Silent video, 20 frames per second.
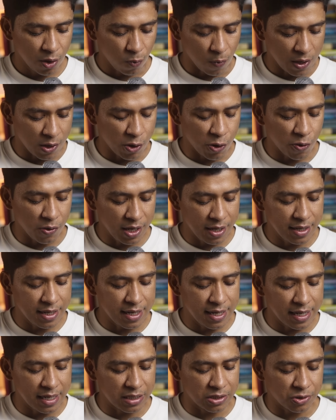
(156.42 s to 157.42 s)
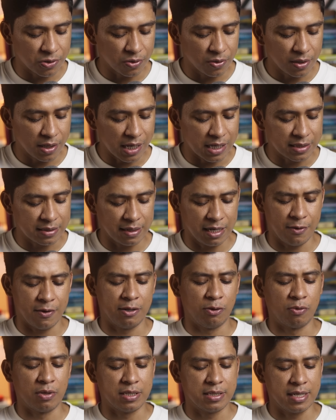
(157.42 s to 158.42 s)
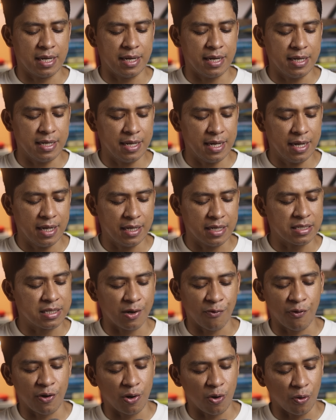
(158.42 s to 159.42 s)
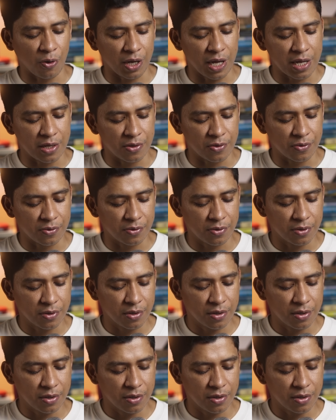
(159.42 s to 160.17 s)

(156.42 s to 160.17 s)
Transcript: Cuando yo le dije eso, él se levantó enseguida y se fue corriendo.